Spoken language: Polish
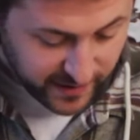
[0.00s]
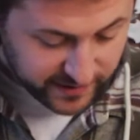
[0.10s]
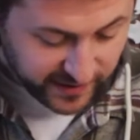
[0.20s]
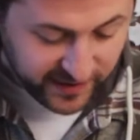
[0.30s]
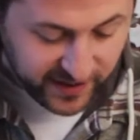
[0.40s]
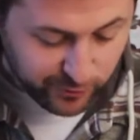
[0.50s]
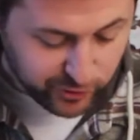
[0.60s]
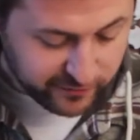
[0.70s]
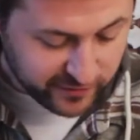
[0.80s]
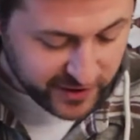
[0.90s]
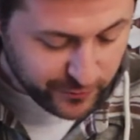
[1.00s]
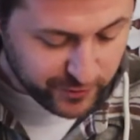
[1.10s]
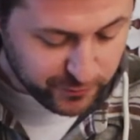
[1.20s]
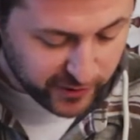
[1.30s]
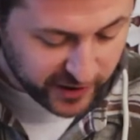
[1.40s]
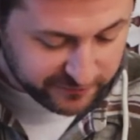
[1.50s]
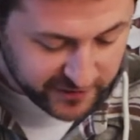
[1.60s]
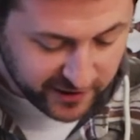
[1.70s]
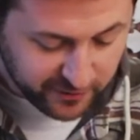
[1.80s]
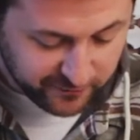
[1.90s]
Te kije udowodniły już ponad
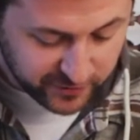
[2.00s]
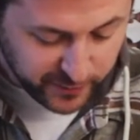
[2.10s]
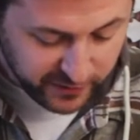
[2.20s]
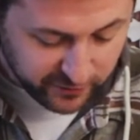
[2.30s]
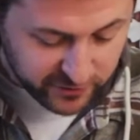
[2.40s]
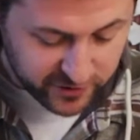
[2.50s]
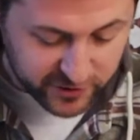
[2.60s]
wszelką wątpliwość,